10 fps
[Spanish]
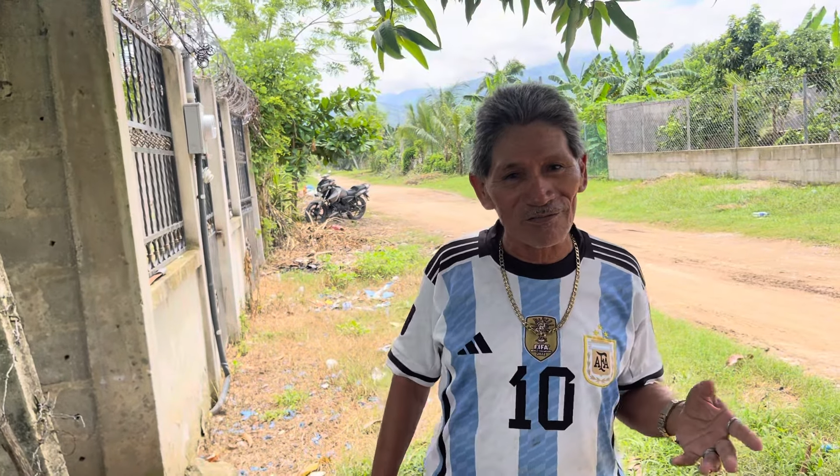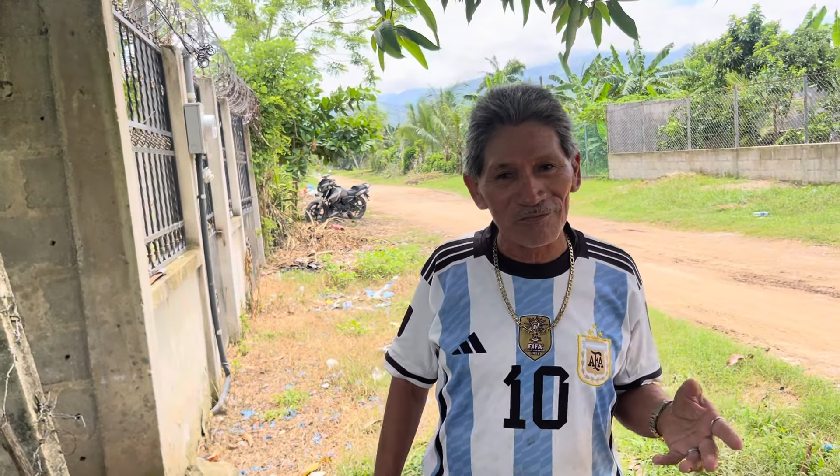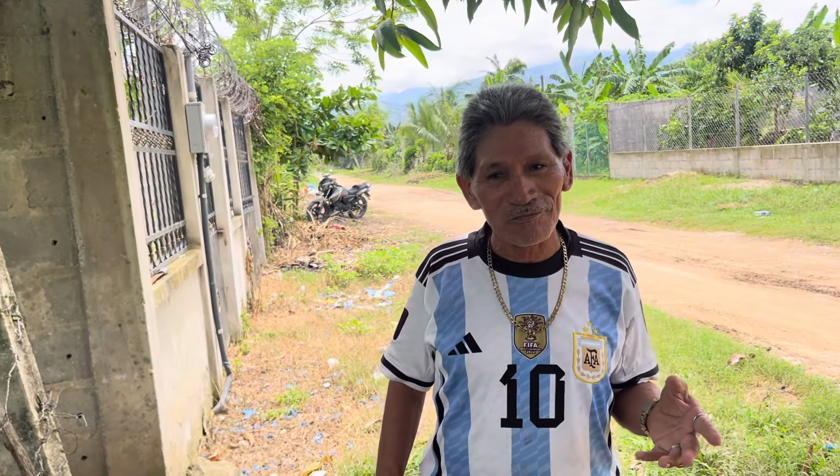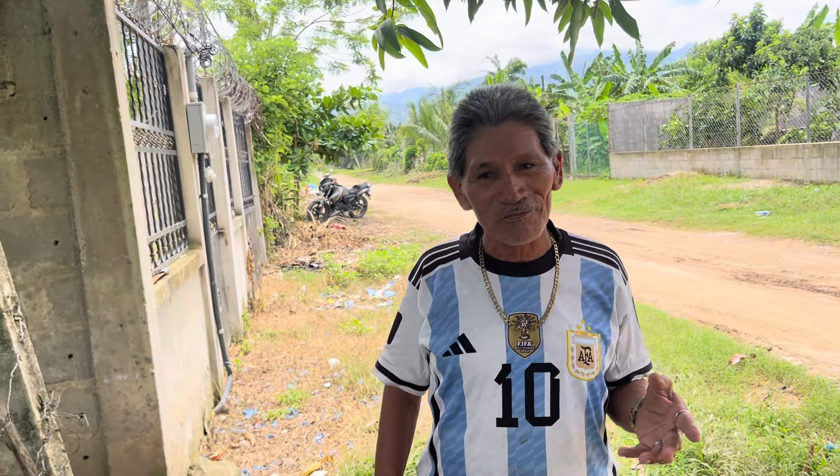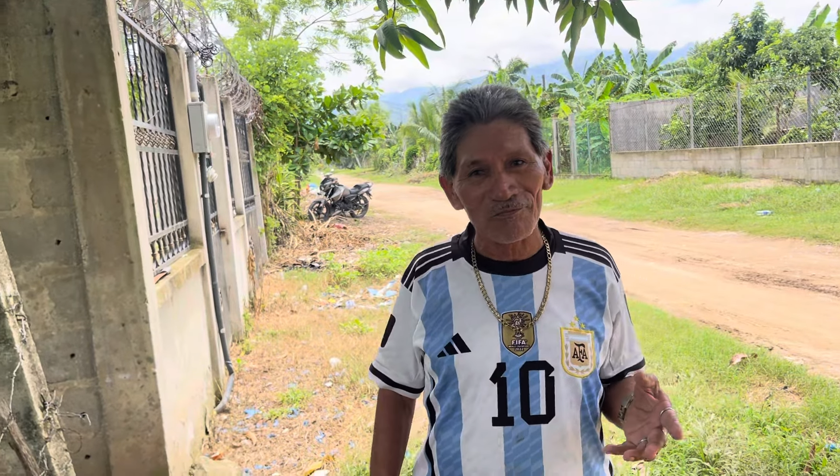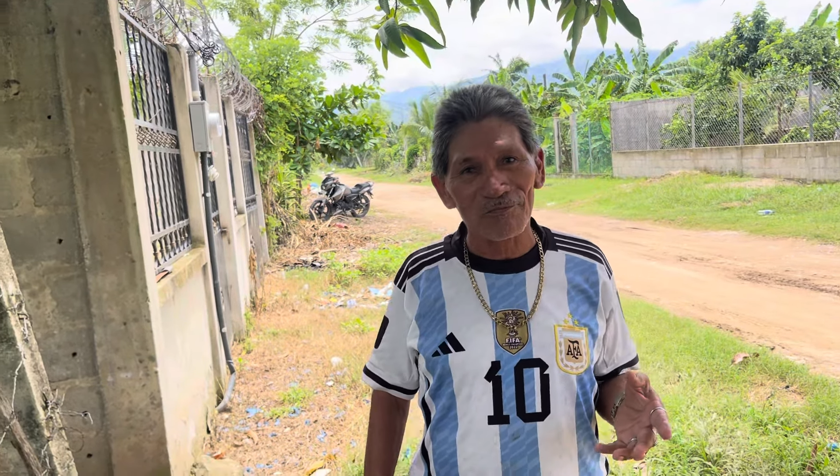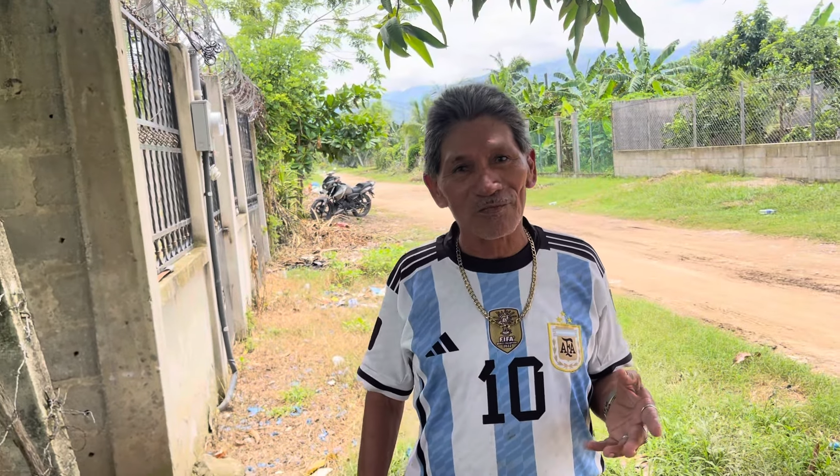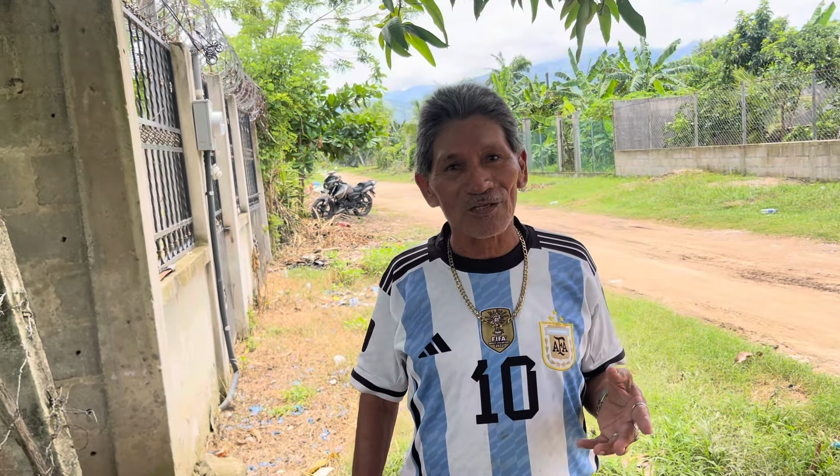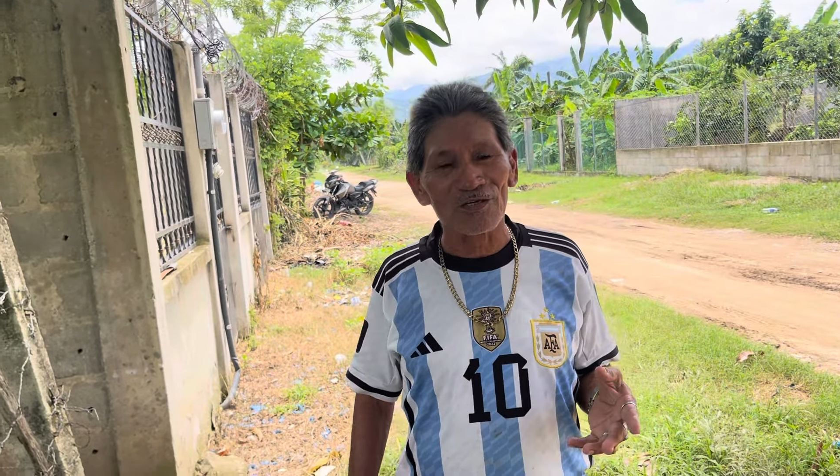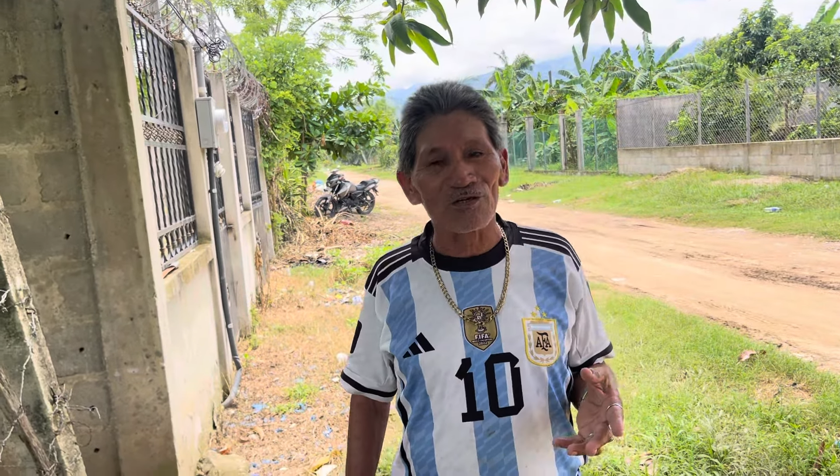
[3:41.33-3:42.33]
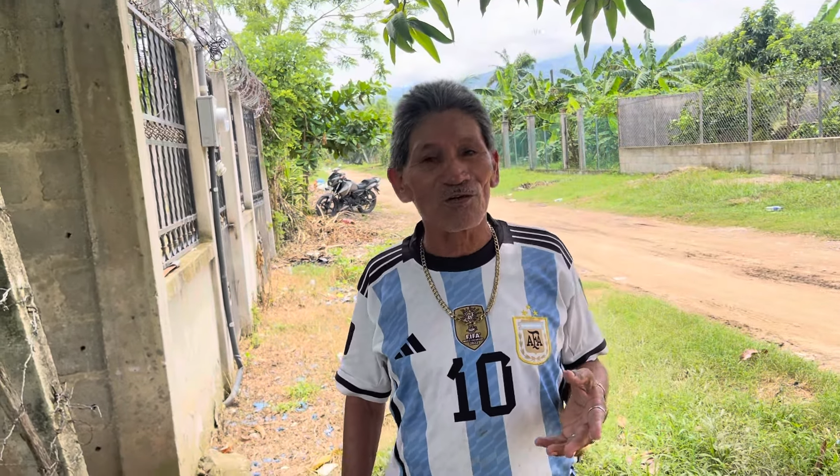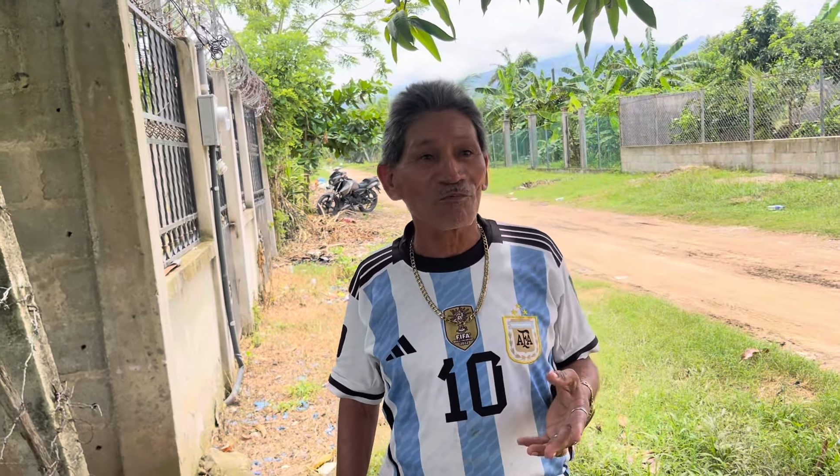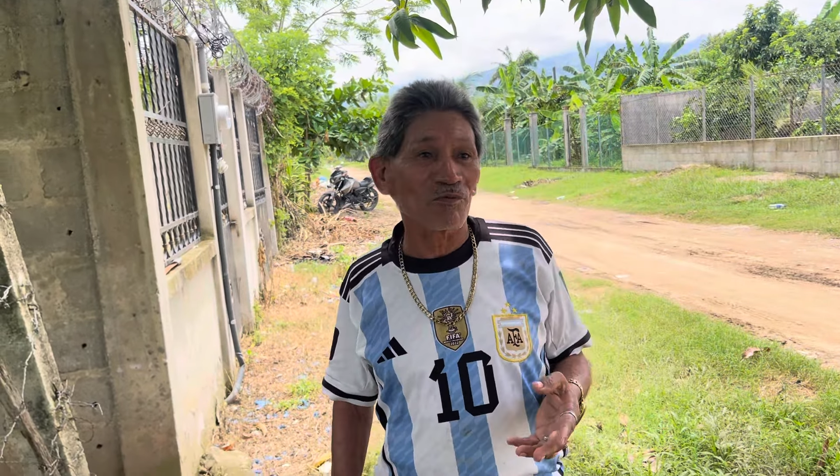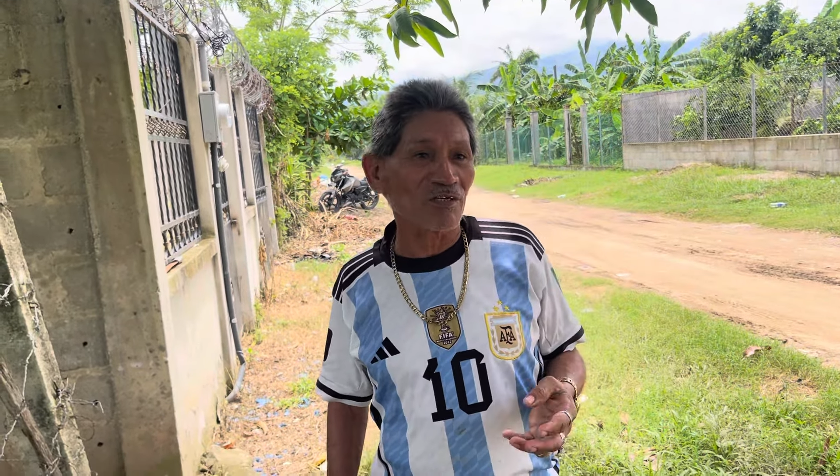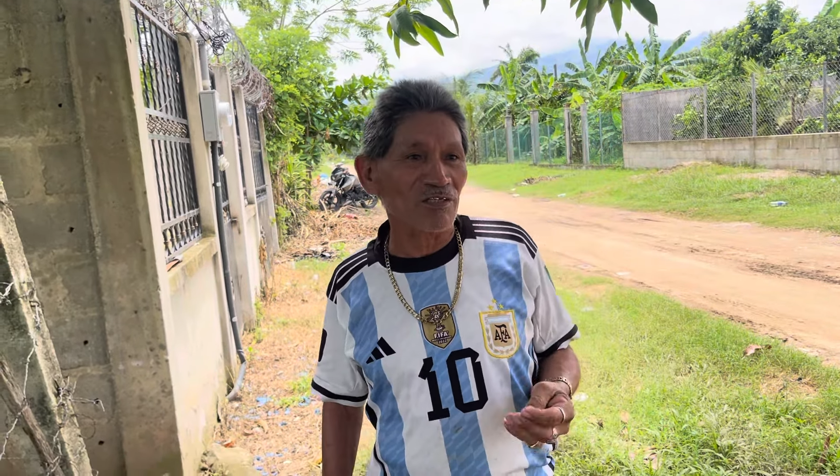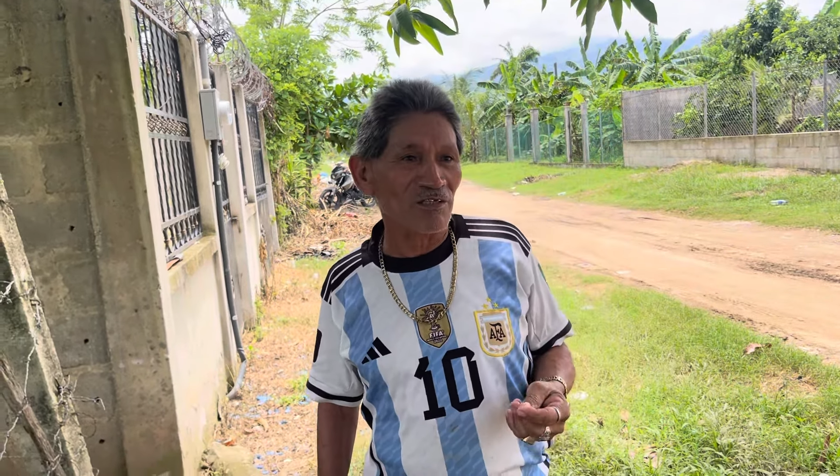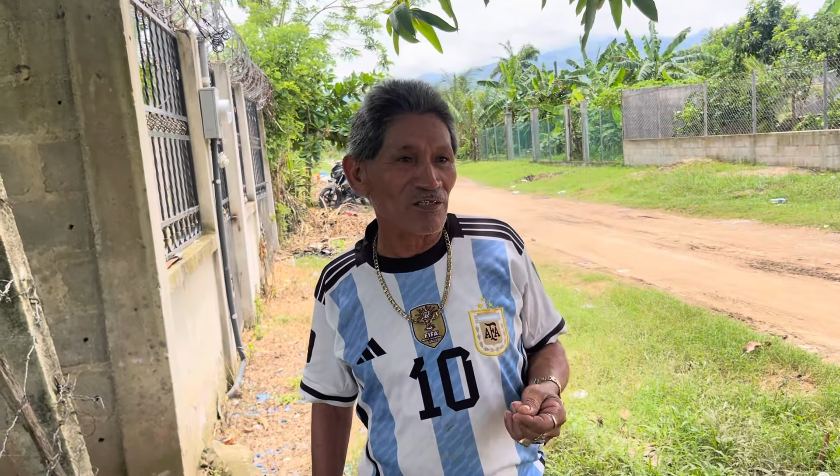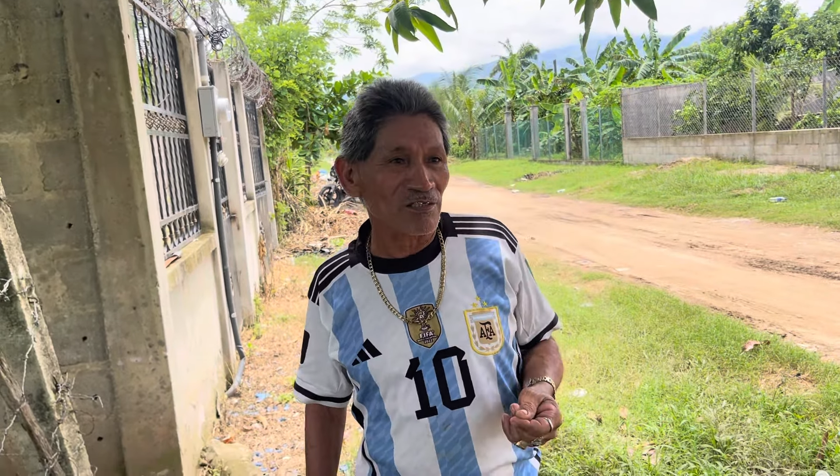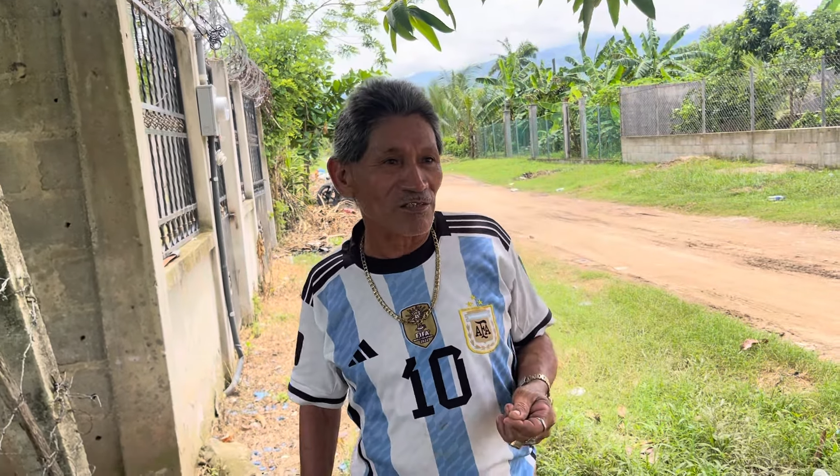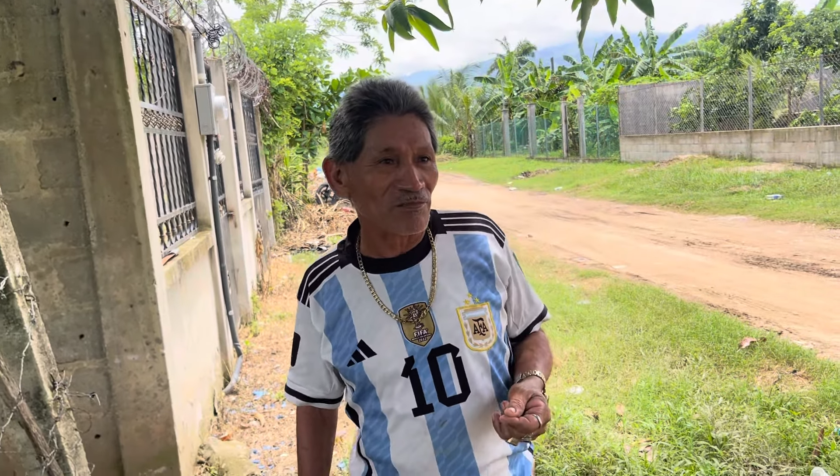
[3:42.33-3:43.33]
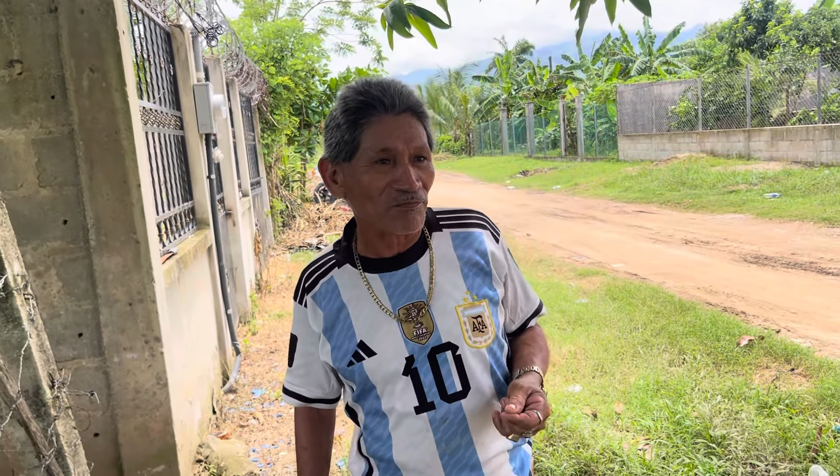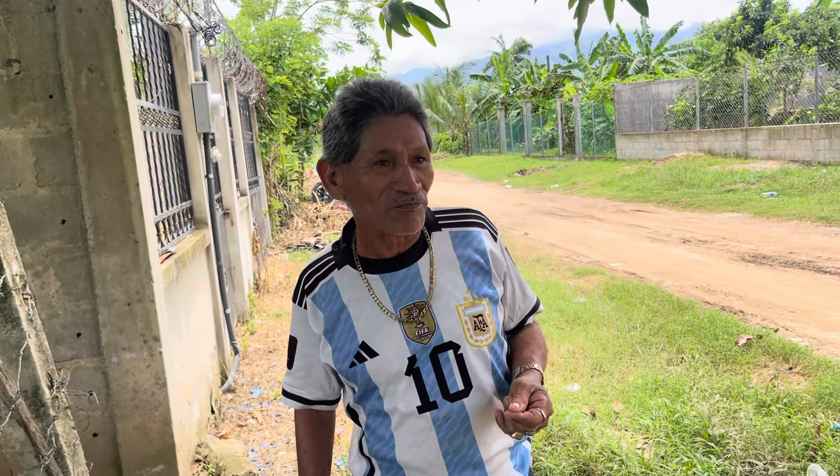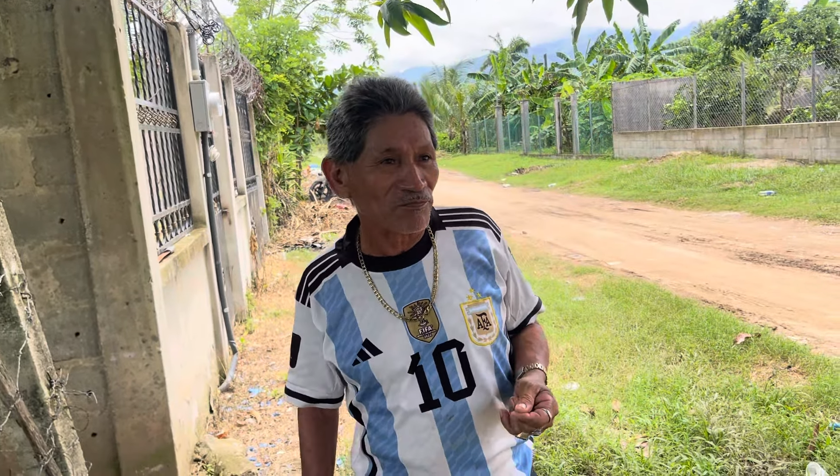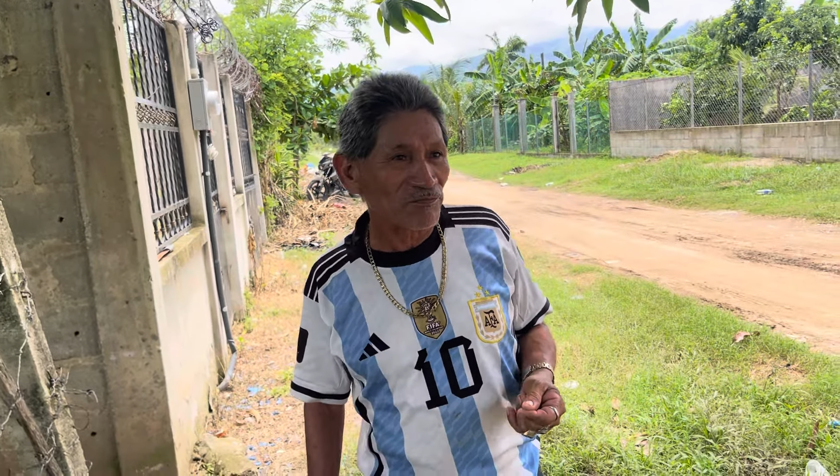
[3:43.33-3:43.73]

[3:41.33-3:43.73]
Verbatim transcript: ¿Por interés? Sí, o por interés. Ajá.